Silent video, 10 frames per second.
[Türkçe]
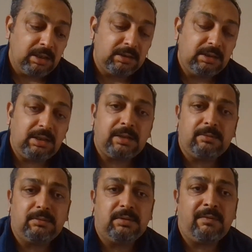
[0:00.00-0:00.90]
yine
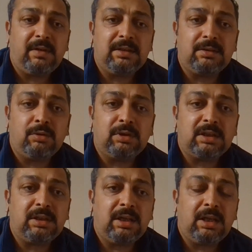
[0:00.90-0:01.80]
defansın
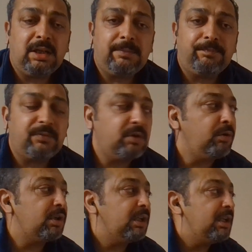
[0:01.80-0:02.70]
ortasına gelelim.
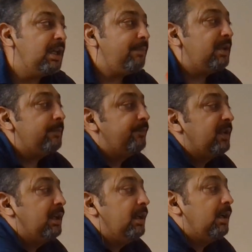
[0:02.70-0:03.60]
Oraya da hemen
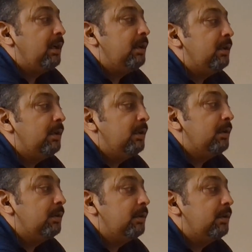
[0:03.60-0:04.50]
e,
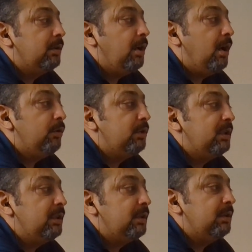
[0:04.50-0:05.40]

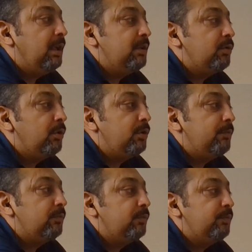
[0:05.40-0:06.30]
Kalkır'ı
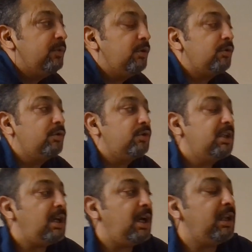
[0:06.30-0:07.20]
yazıyorum. Biliyorsunuz
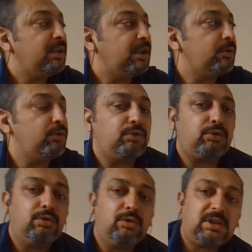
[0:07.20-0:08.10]
ki Alanya'nın
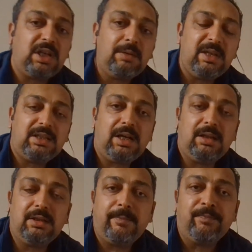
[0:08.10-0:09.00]
oyuncusuydu serbest
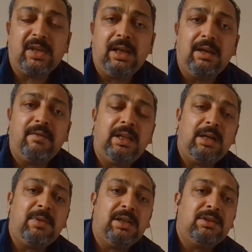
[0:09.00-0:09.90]
kaldı.
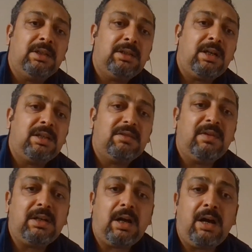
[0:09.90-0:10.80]
Fenerbahçe'ye
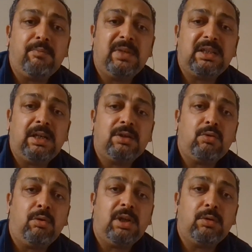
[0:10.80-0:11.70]
transferi am meselesi
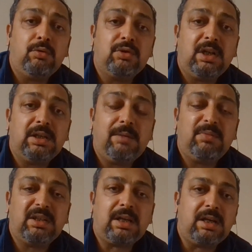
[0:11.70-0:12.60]
olan oyunculardan
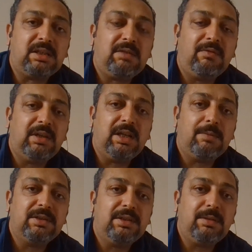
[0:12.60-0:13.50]
bir tanesi ve
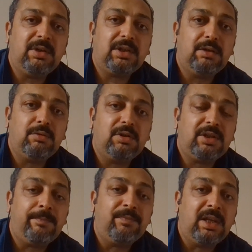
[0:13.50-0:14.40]
Fenerbahçe'de başarılı
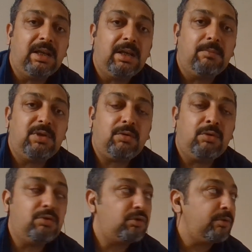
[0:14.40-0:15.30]
olacak bir
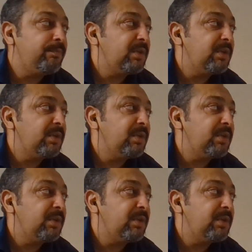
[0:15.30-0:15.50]
oyuncu.